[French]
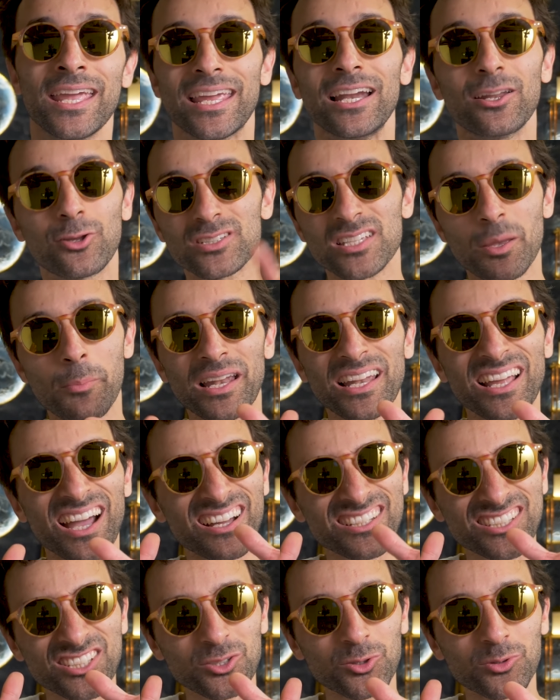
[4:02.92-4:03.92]
quelques
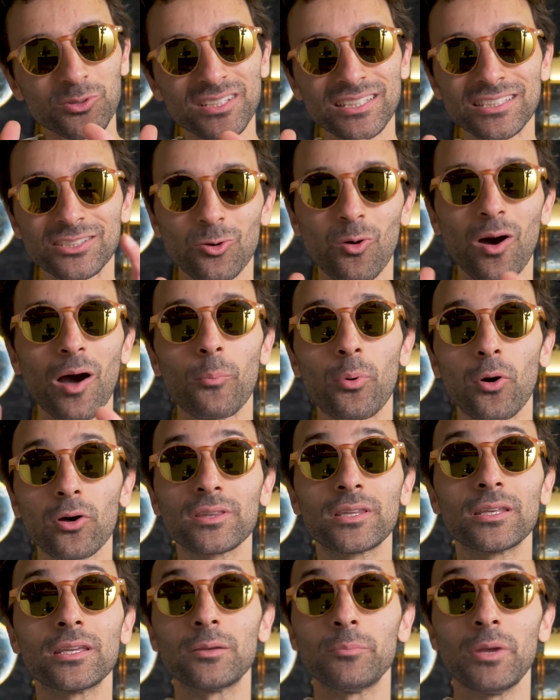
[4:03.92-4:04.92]
améliorations qui seront
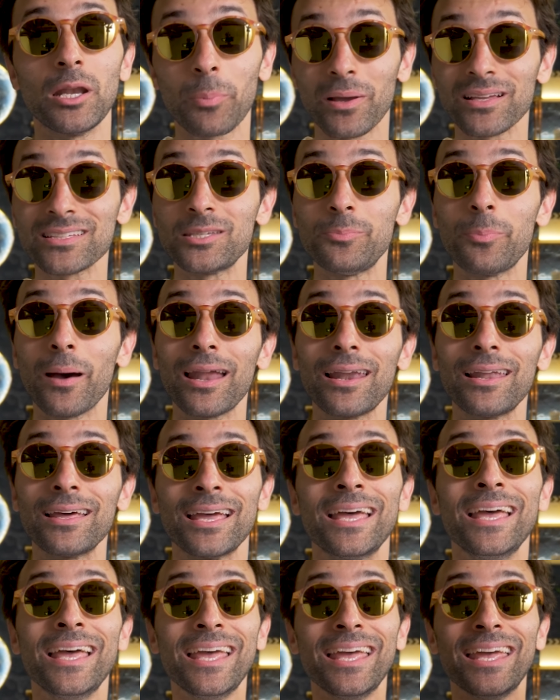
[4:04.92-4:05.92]
apportées, mais le principal,
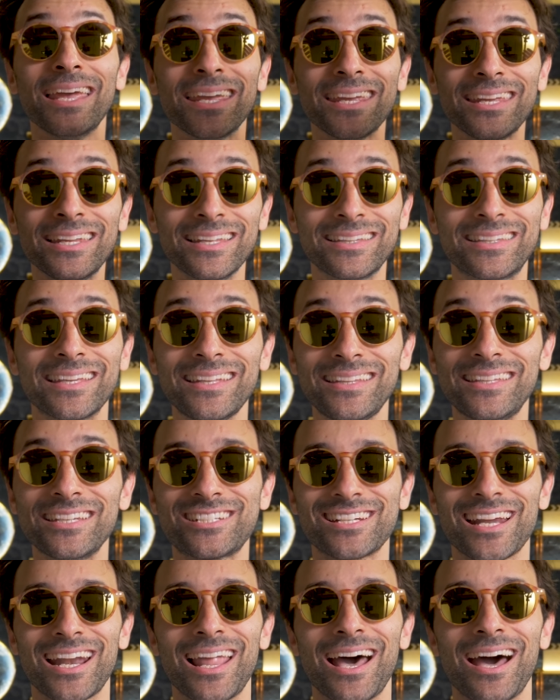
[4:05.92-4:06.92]
il était
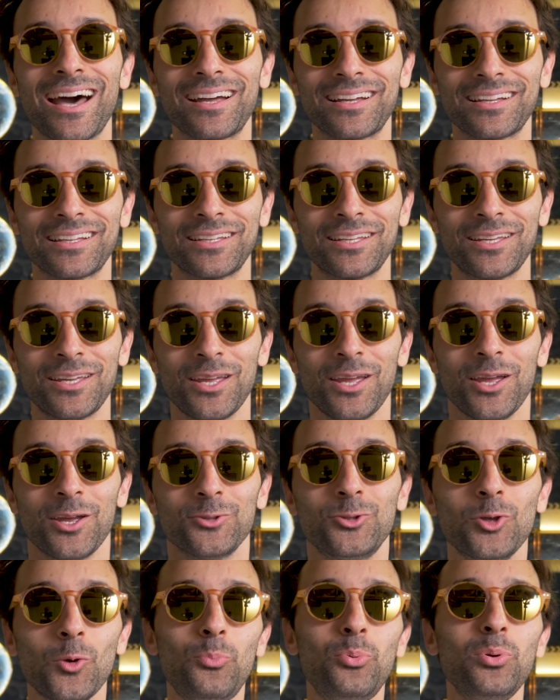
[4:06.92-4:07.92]
déjà là.
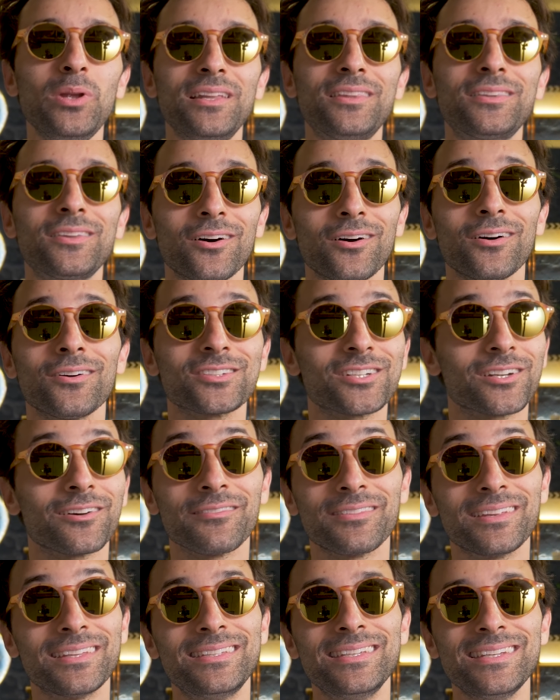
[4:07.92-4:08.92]
Depuis le temps, j'ai
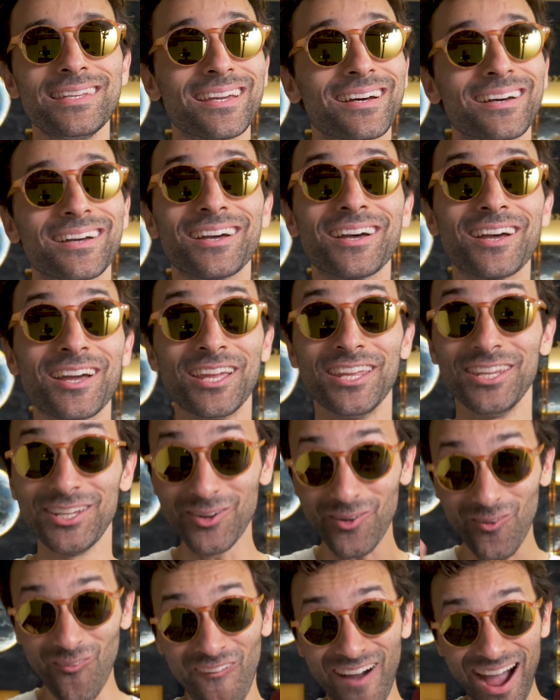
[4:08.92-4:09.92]
envie de dire, euh,
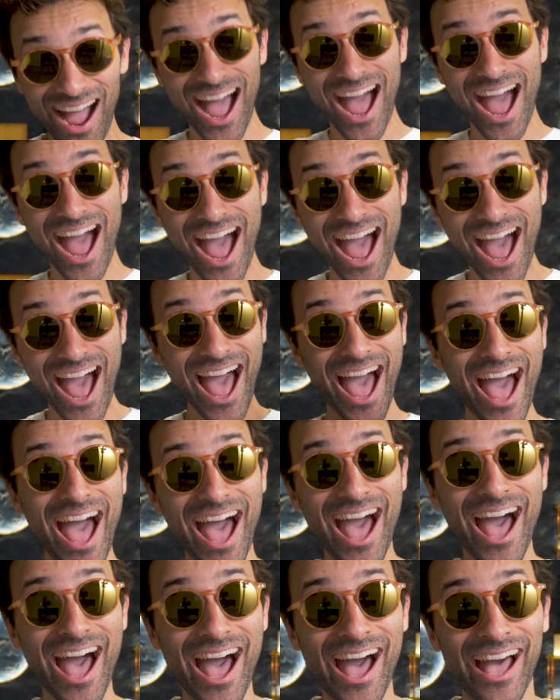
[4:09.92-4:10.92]
youha
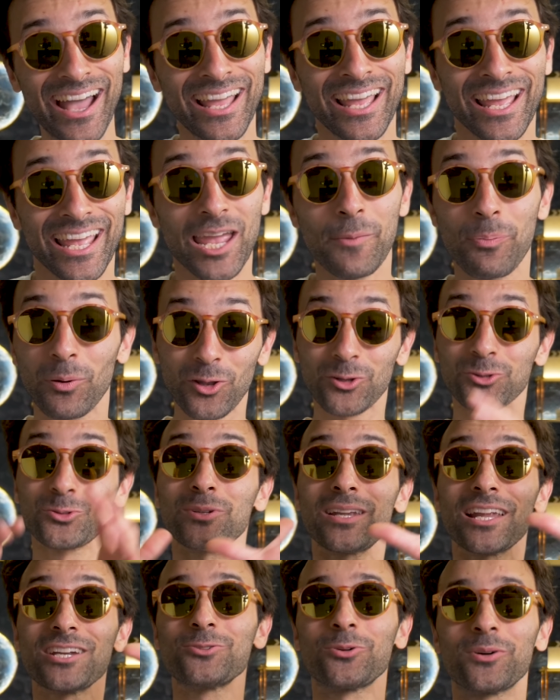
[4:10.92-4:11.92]
ah, et pendant
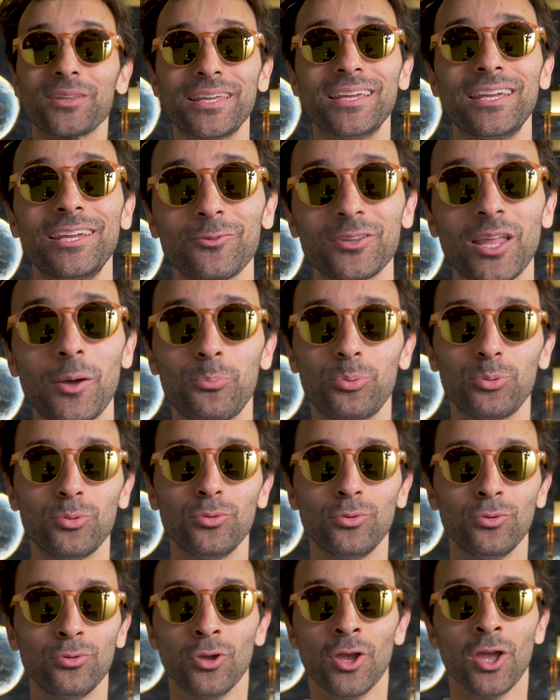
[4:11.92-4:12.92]
toute la journée, on a
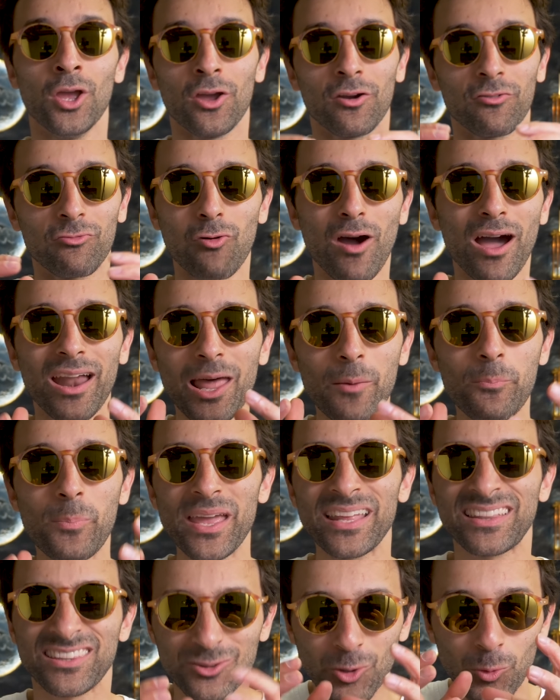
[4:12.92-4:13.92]
pu voir la
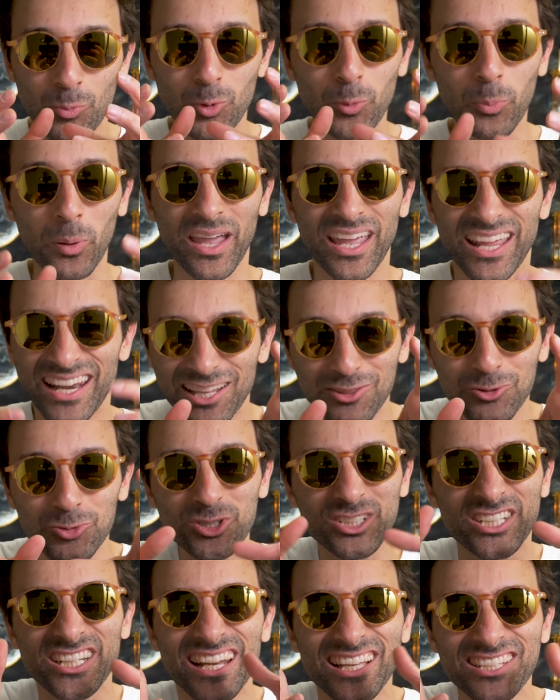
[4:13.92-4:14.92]
bête de plus près, la
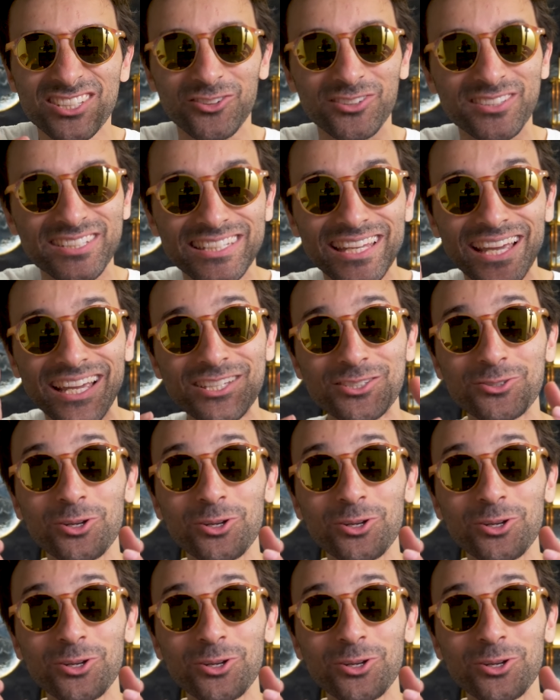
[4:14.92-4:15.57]
toucher, la sentir et